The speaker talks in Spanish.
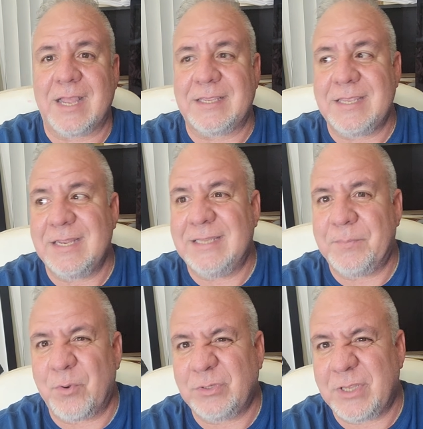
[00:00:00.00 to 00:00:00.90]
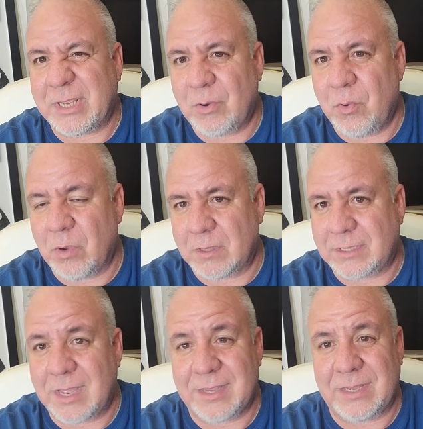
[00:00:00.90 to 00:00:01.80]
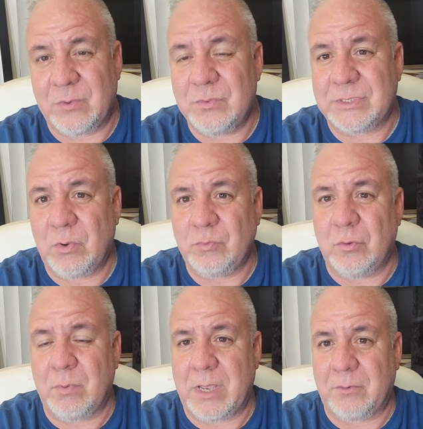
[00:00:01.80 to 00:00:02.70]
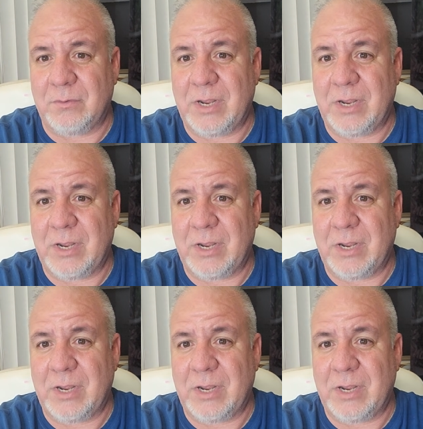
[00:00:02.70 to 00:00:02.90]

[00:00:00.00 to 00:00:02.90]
Aquí el deporte creo yo que está en un segundo plano.